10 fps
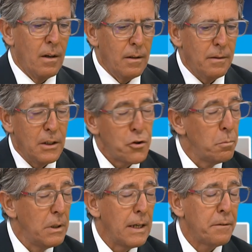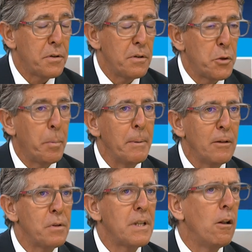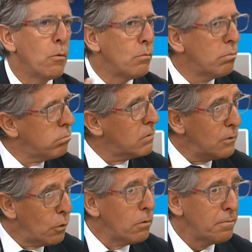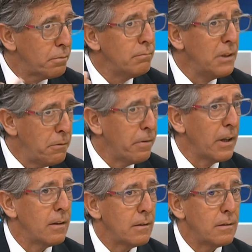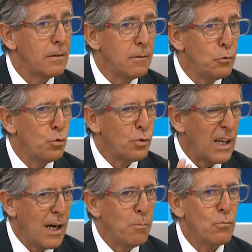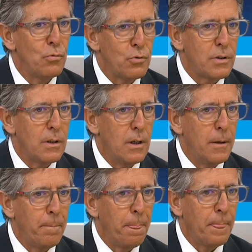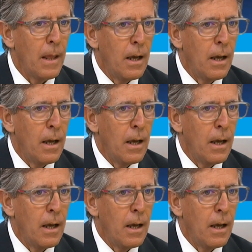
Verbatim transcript: Nas comunidades experimentou-se algo de novo, diferente. notámos hum,